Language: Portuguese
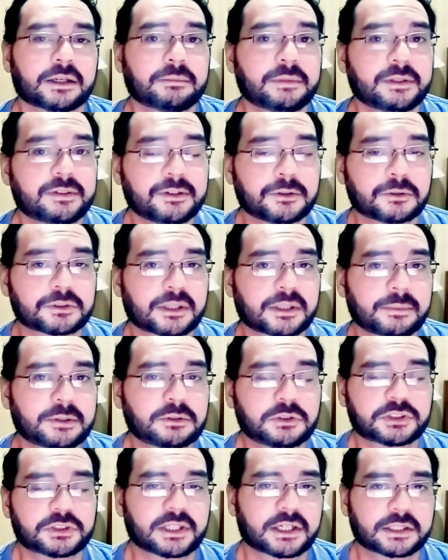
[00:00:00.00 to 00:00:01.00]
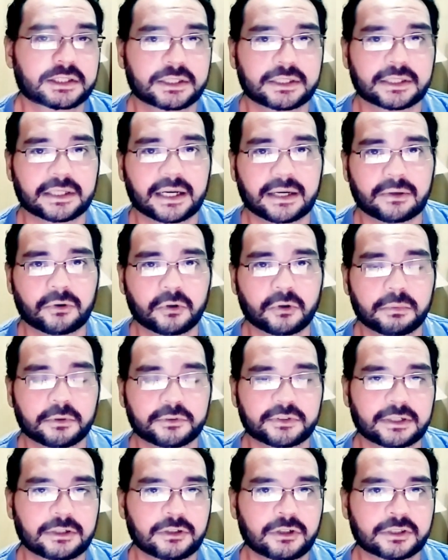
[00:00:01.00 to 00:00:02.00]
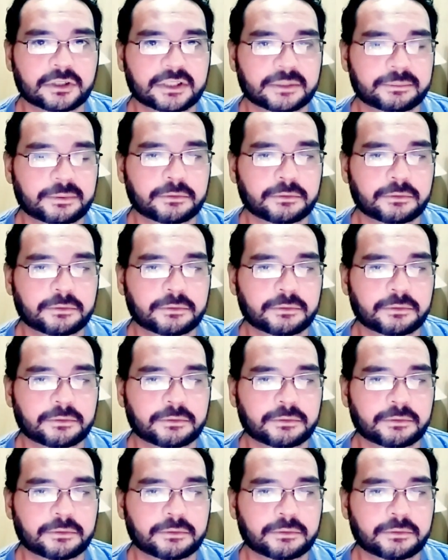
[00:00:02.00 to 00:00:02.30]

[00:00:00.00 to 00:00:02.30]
Me sigam também no Instagram, Zelota,